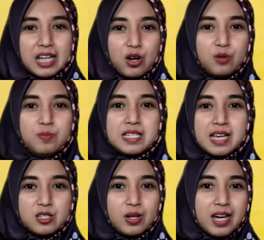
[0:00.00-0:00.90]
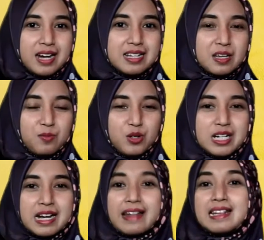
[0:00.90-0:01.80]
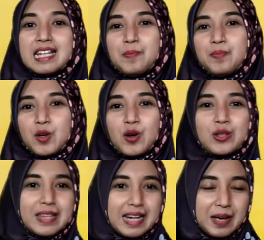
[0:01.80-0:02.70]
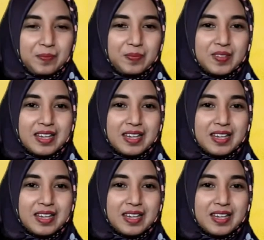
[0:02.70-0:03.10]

atau bisa juga disebut dengan tim kontra.